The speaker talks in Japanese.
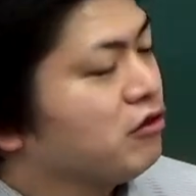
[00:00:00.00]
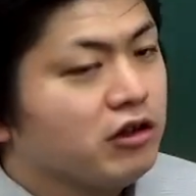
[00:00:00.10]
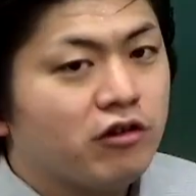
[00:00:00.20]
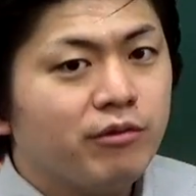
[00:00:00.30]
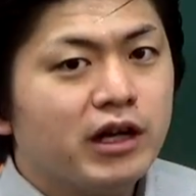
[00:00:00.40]

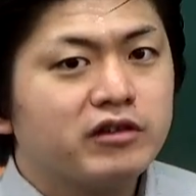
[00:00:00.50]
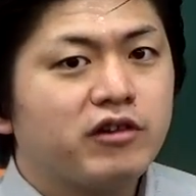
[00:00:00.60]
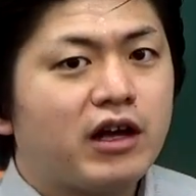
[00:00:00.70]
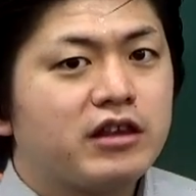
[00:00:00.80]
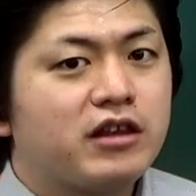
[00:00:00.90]
トリコモナス
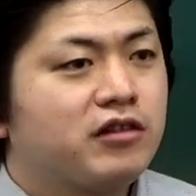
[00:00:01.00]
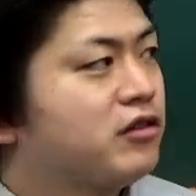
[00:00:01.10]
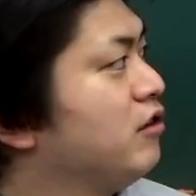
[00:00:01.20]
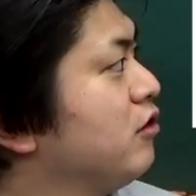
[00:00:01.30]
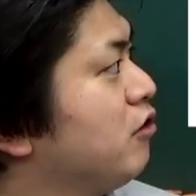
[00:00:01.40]
は
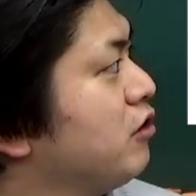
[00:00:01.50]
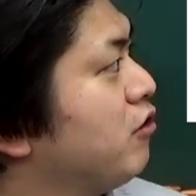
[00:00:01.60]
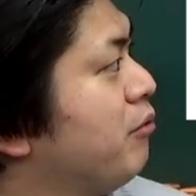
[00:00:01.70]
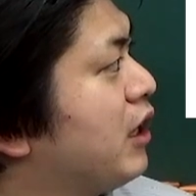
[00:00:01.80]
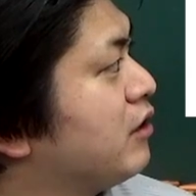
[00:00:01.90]
膣
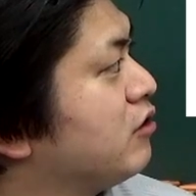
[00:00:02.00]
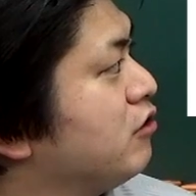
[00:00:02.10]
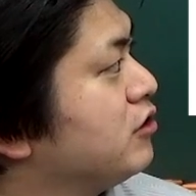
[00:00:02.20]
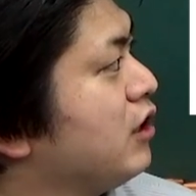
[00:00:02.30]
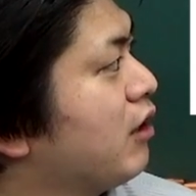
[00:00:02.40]
トリコモナスと
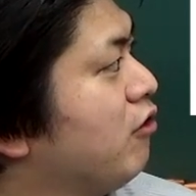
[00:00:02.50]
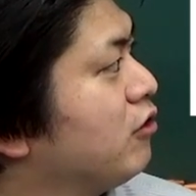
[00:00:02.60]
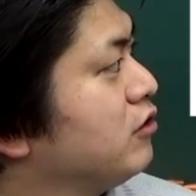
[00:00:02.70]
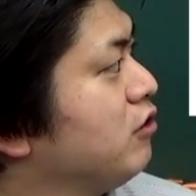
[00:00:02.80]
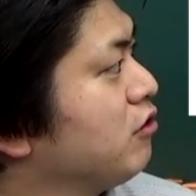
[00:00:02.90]
ですね、口
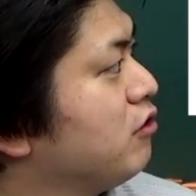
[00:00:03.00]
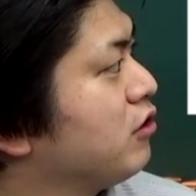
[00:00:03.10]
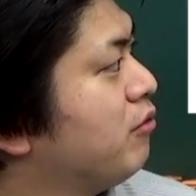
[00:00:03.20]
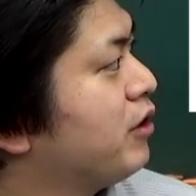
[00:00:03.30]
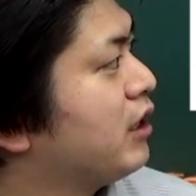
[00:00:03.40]
腔の
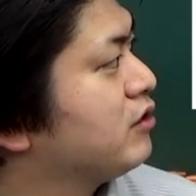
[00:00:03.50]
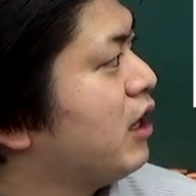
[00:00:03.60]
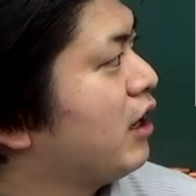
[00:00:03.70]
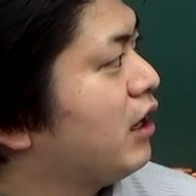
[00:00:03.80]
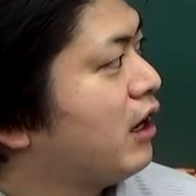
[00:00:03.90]
トリコモナス
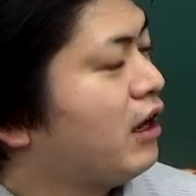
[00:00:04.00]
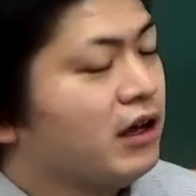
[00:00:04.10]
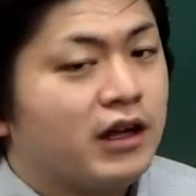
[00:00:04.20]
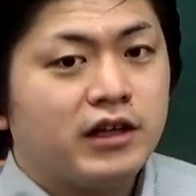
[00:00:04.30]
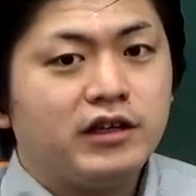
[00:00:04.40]
なんかが
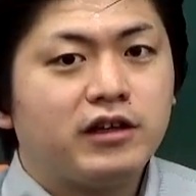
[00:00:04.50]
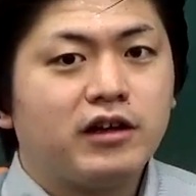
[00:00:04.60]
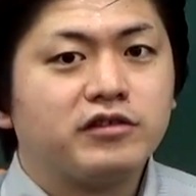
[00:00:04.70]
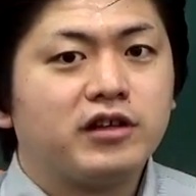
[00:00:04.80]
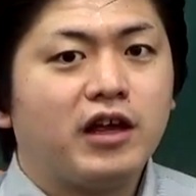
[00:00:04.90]
いて
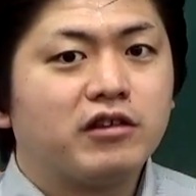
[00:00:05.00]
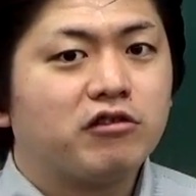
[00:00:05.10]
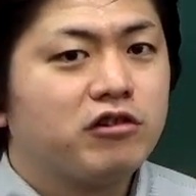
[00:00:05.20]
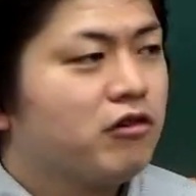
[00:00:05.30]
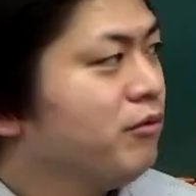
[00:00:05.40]
ですね、
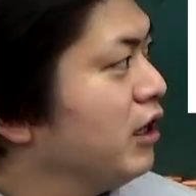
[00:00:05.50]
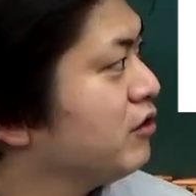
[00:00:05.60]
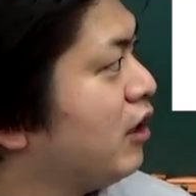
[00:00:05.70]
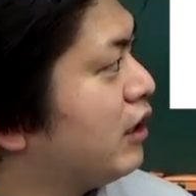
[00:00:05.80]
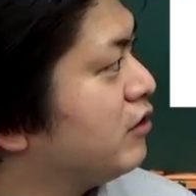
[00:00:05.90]

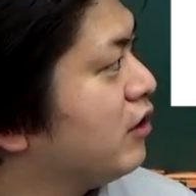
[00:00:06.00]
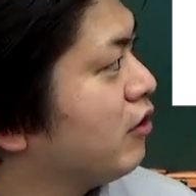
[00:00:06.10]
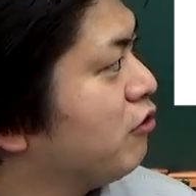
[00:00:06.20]
トリコモナスはですね、